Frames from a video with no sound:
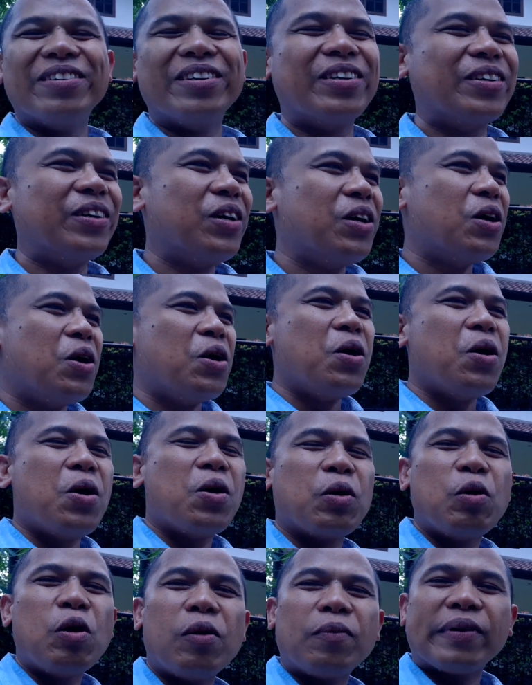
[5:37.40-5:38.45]
penuh.
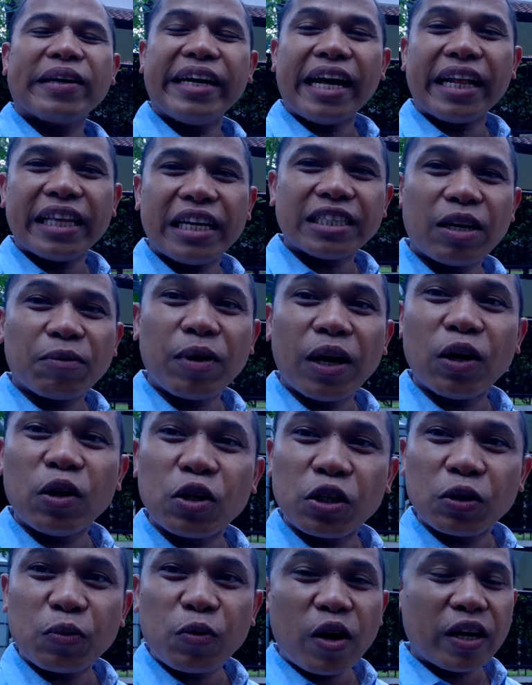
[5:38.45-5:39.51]
Gue perlihatin sama
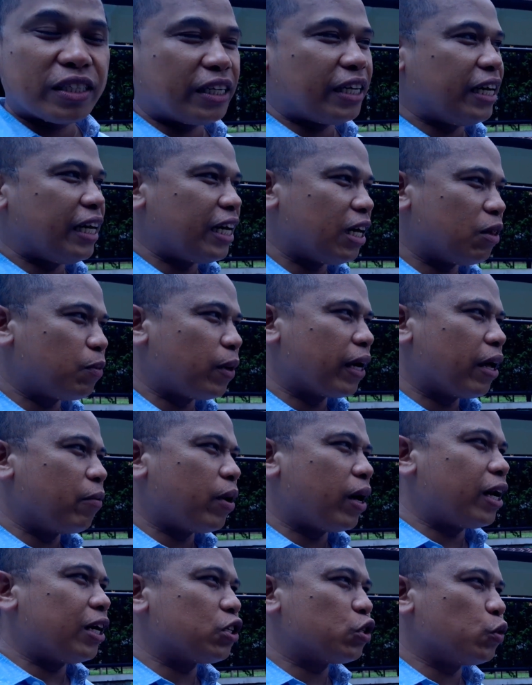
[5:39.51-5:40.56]
lo semua sedikit
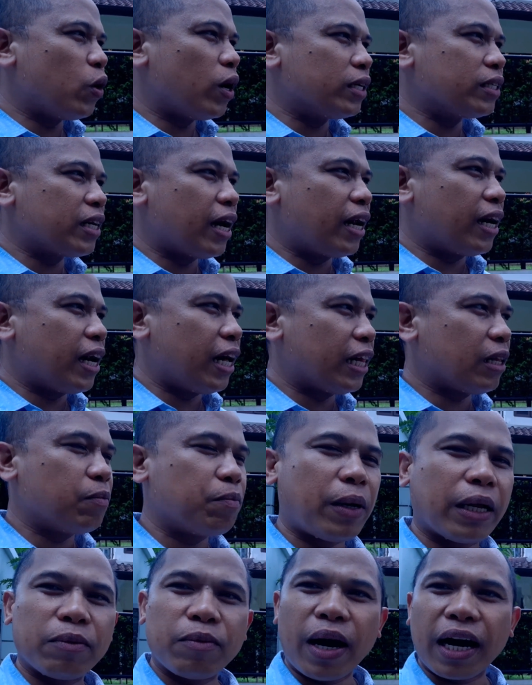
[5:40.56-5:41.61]
bagaimana suasana
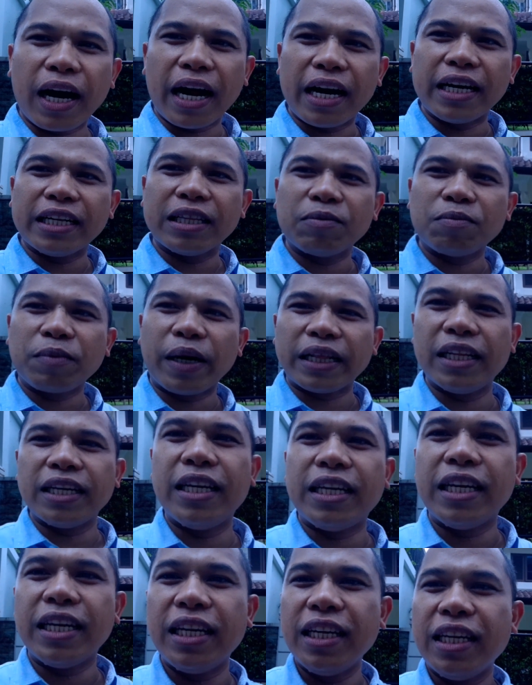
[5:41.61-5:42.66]
tempat makan di tempat
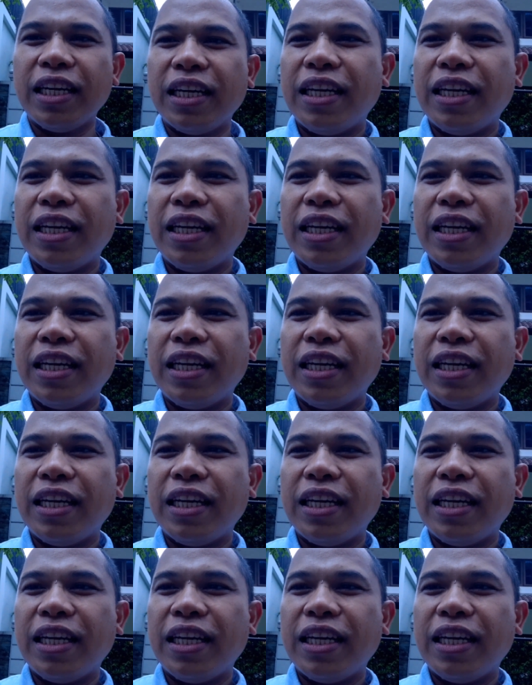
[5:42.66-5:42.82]
ini.